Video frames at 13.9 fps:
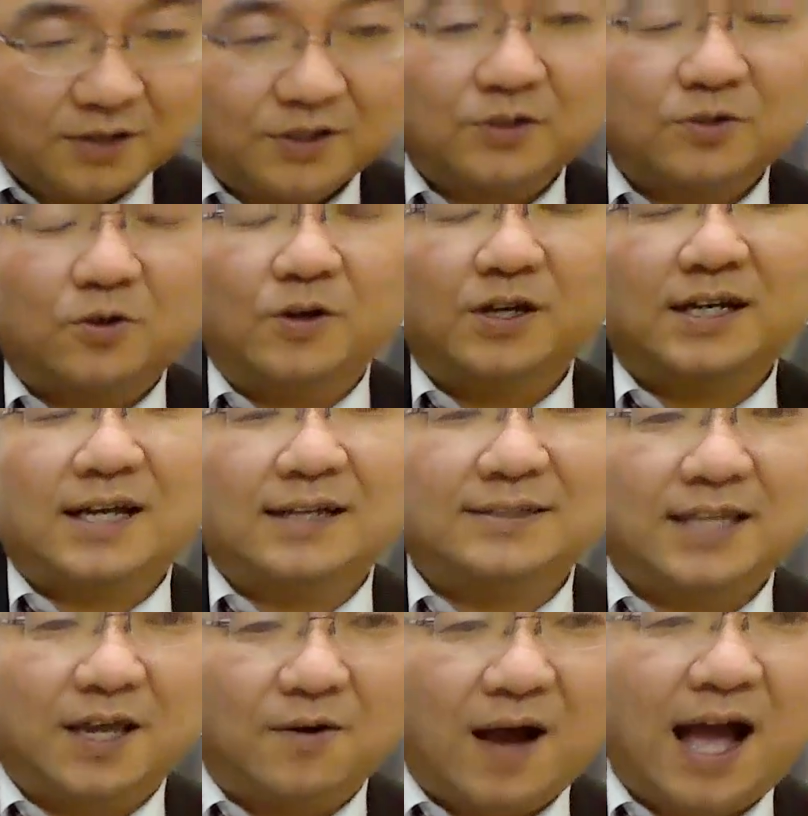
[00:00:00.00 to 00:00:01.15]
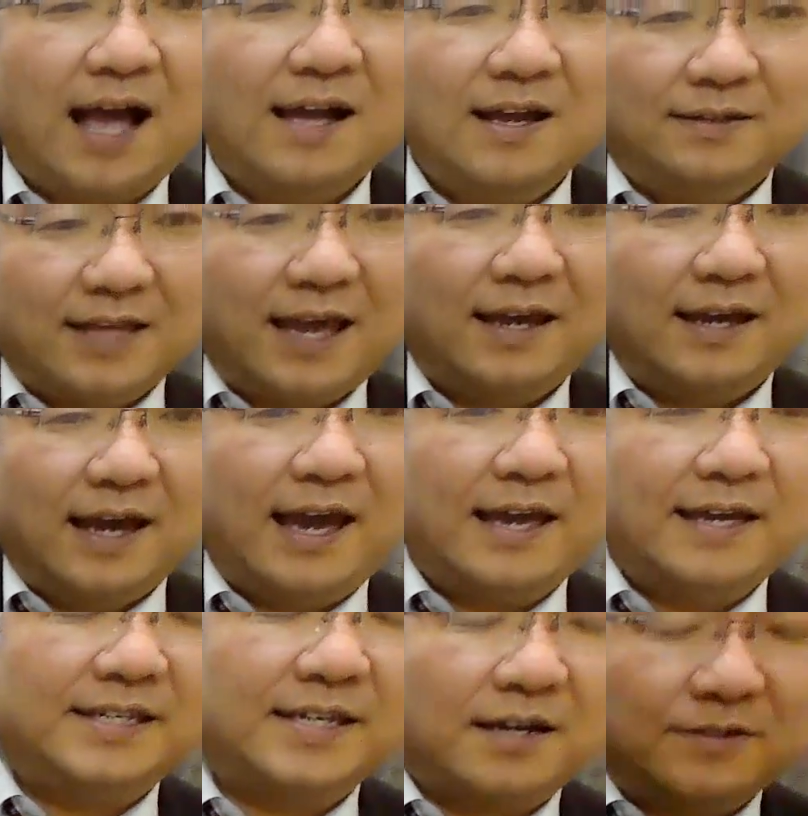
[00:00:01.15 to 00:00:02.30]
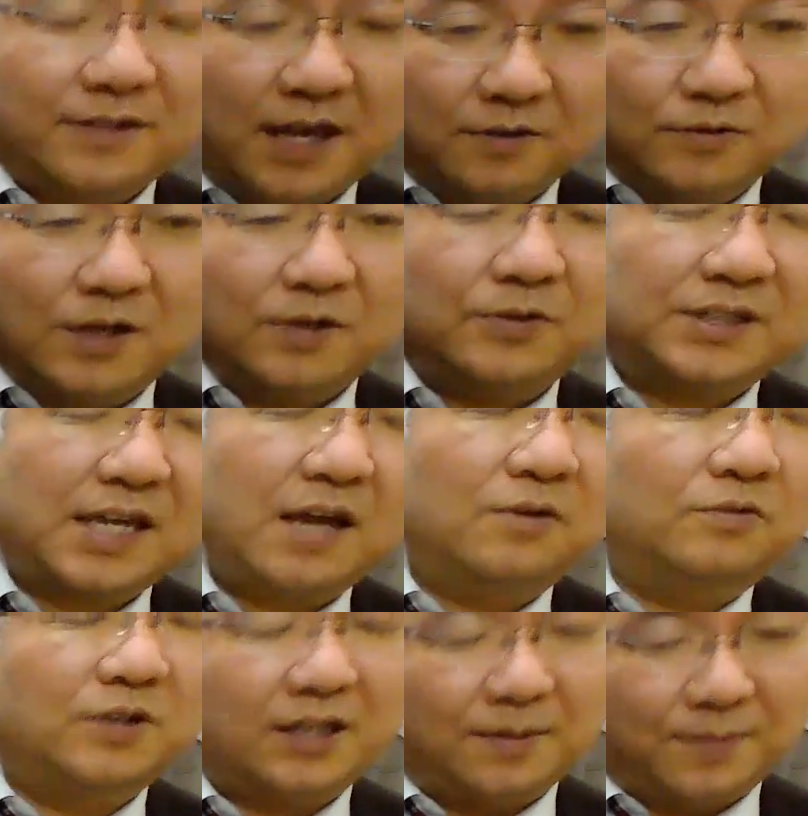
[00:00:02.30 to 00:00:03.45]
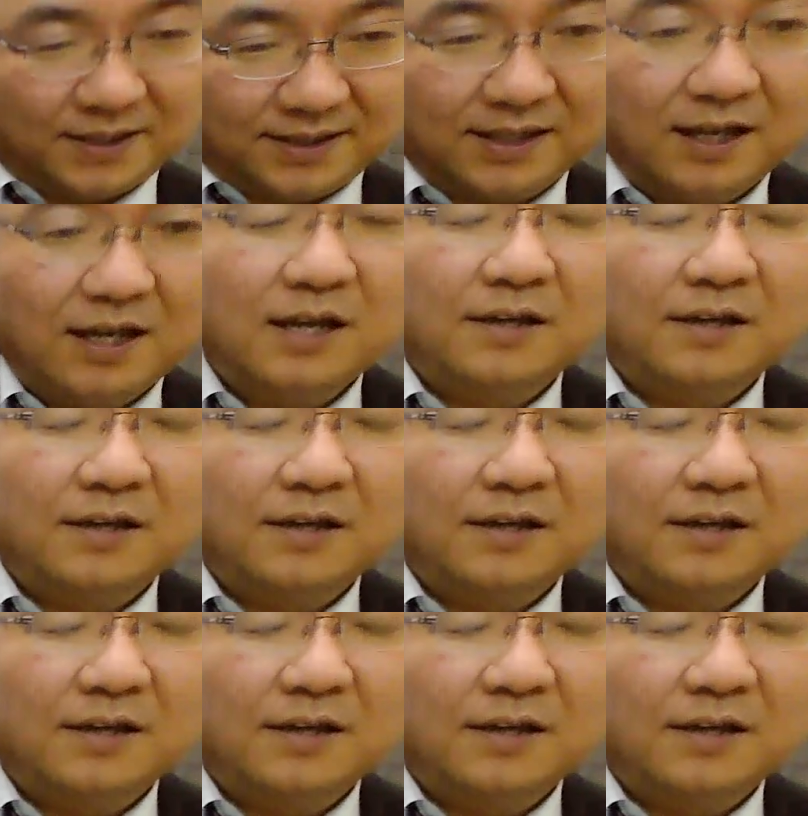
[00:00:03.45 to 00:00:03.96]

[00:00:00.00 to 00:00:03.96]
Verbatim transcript: 中高一貫生はね、え1学年上の試験を受けてます。